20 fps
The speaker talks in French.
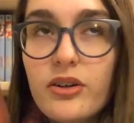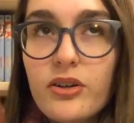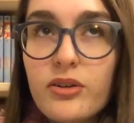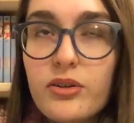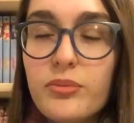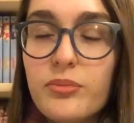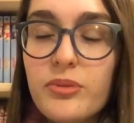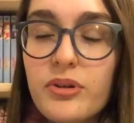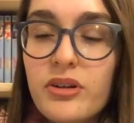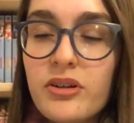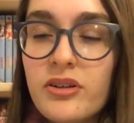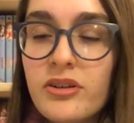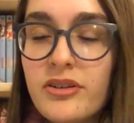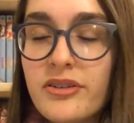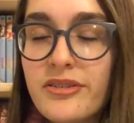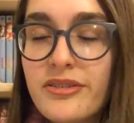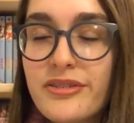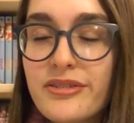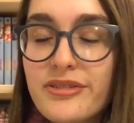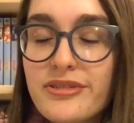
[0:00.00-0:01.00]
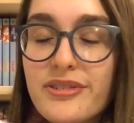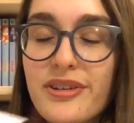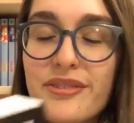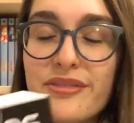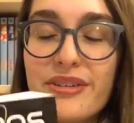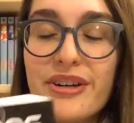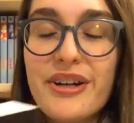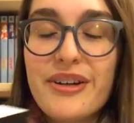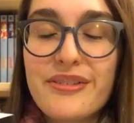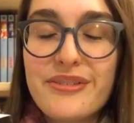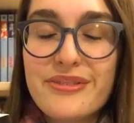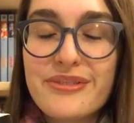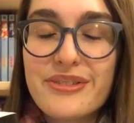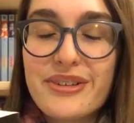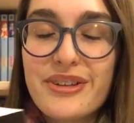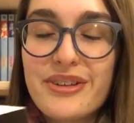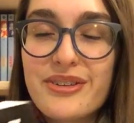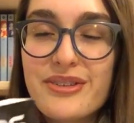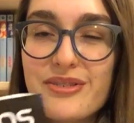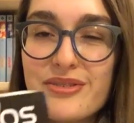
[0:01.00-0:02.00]
comment, euh, enfin voilà, vous
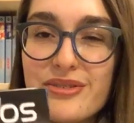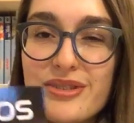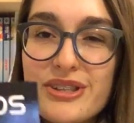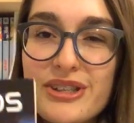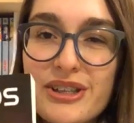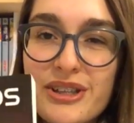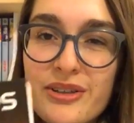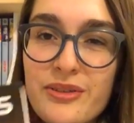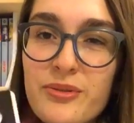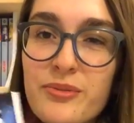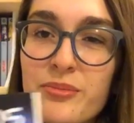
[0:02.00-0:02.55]
voyez ce que je veux dire,